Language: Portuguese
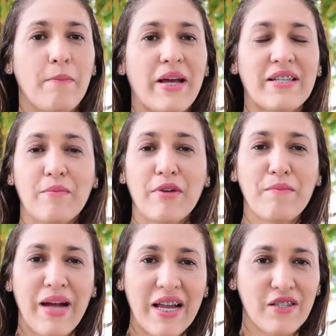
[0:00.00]
Para saber
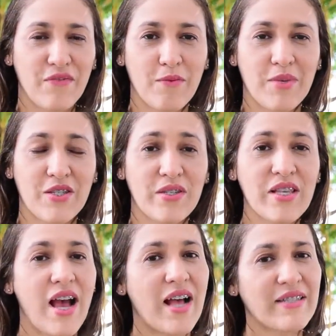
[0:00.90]
mais informações,
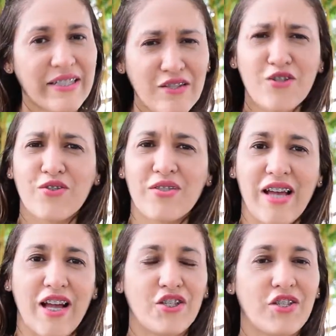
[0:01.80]
acesse nosso
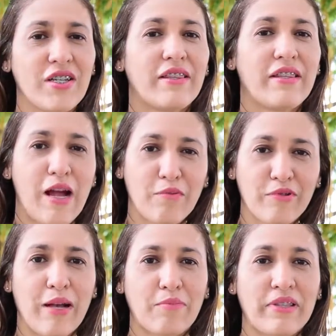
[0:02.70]
site
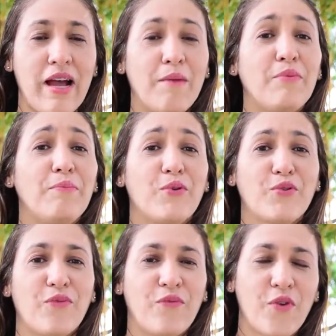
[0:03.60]

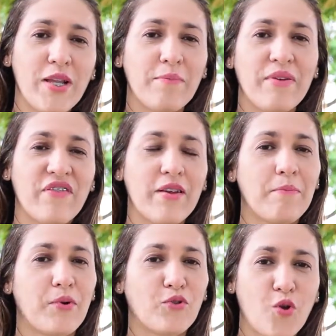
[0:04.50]

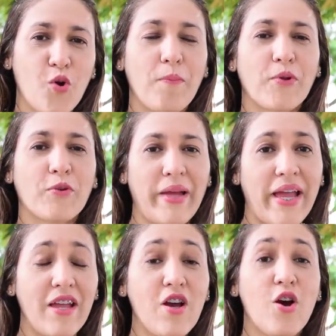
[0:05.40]
www.folhabv.com.br
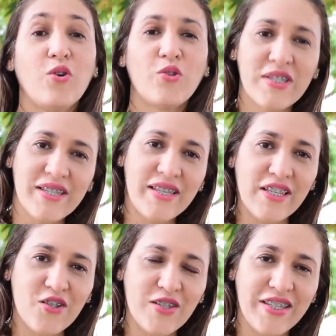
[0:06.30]
ou nossas
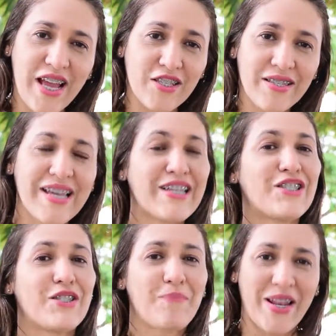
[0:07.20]
redes sociais.
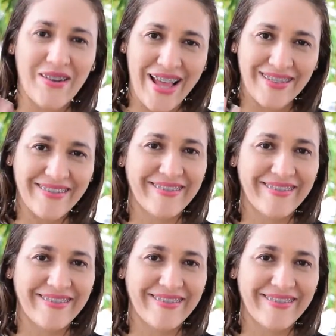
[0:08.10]
Te espero lá!